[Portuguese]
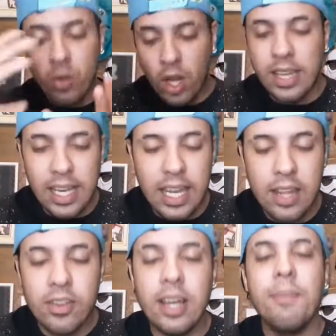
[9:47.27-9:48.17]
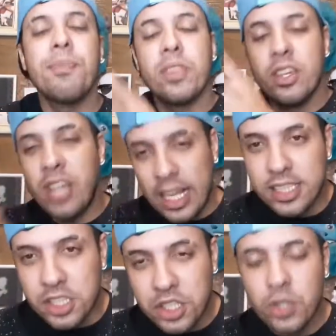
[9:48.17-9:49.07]
J Crítica já
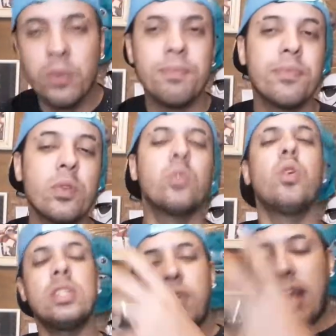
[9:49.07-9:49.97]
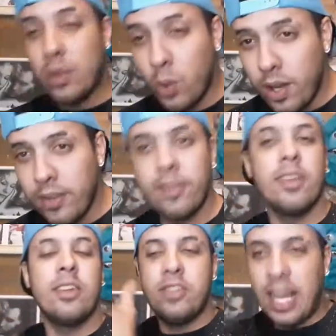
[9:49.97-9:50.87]
assistiu, o Dois
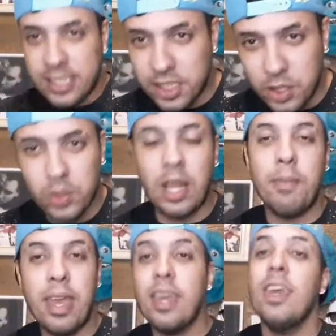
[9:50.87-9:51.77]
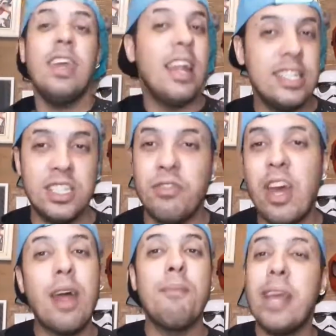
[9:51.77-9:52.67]
Faladores já assistiu também e eles
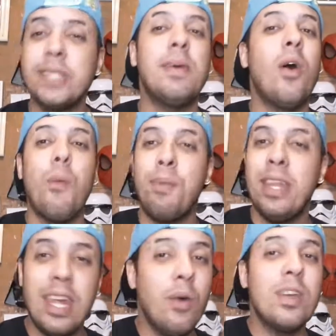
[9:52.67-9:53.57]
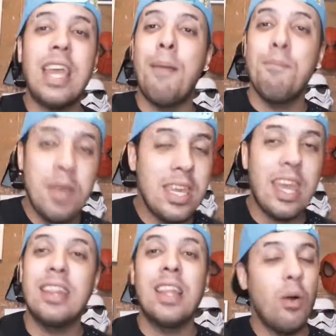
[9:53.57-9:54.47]
tiveram a mesma opinião que a
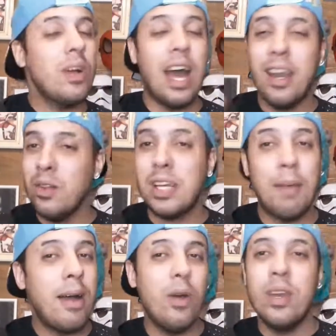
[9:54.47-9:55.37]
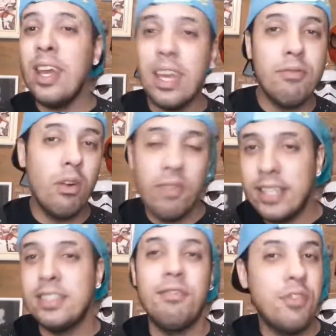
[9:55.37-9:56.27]
minha. Então garanto que a maioria que for ver
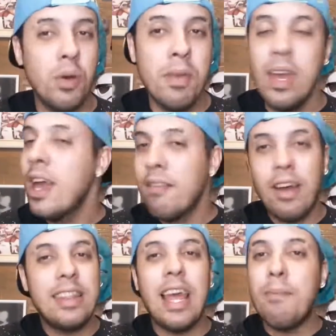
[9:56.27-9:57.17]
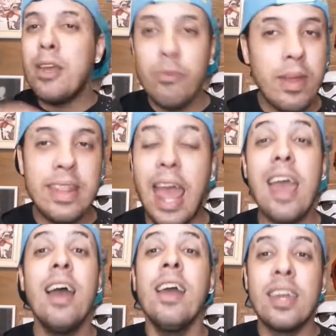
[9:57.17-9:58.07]
esse filme vai ter a mesma
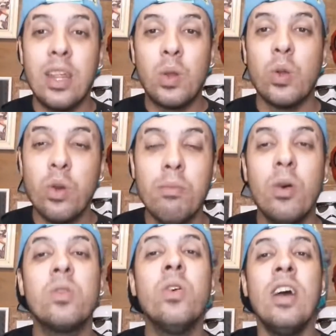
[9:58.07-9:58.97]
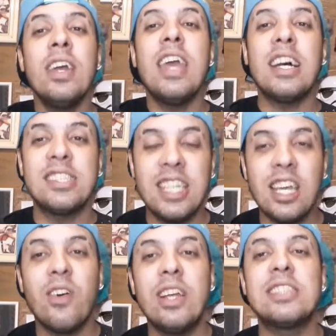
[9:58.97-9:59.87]
ideia que todo mundo. E
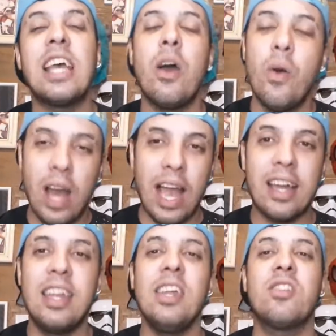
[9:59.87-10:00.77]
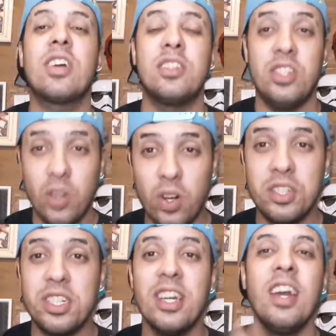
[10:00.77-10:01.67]
assim que eu encerro a crítica de
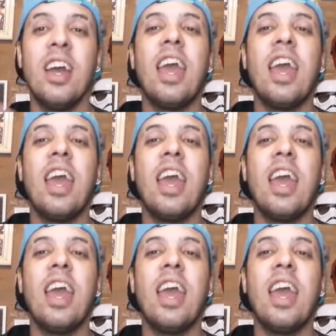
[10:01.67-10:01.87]
hoje.